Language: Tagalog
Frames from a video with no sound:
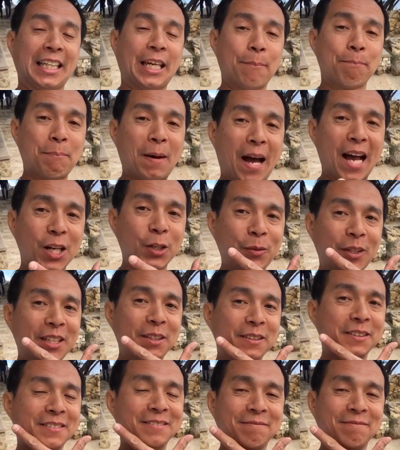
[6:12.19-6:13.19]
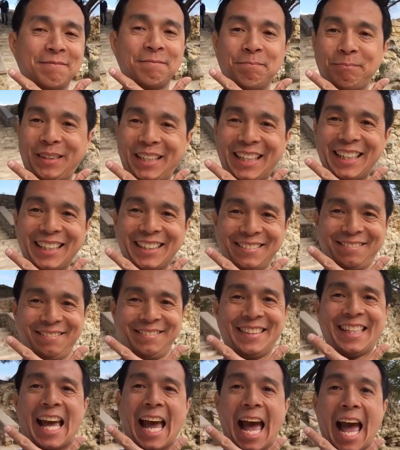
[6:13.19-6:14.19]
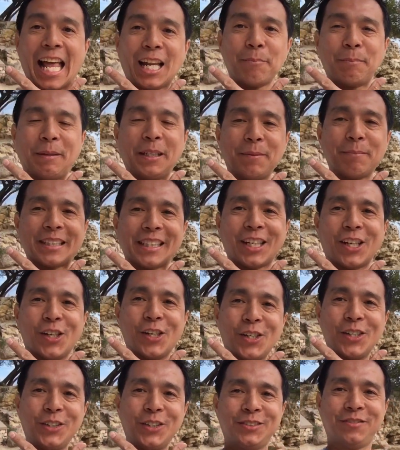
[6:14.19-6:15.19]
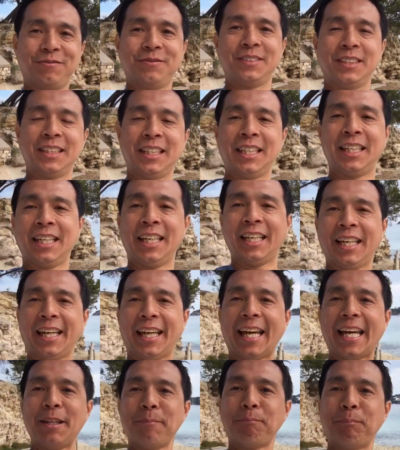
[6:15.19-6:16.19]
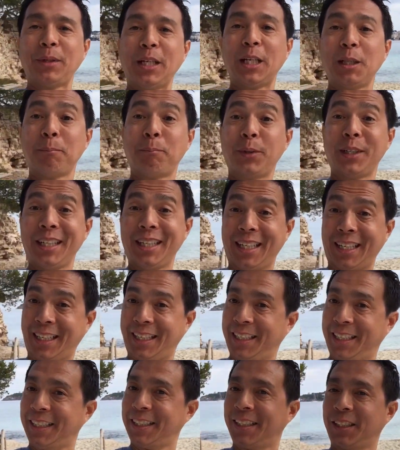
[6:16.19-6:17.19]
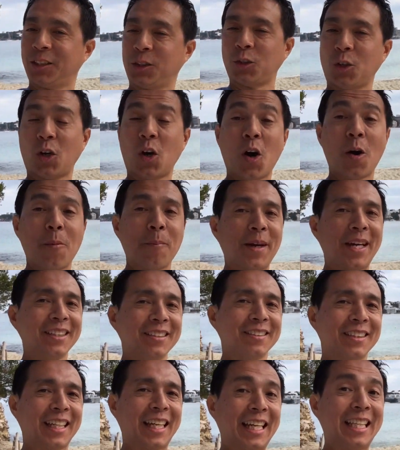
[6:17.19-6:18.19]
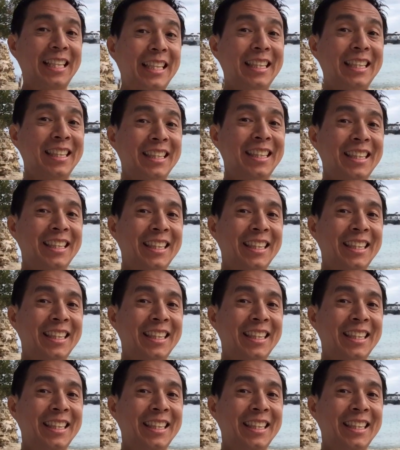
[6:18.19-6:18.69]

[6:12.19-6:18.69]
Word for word: Keep following me, Alvin Mateo, and feel free to comment and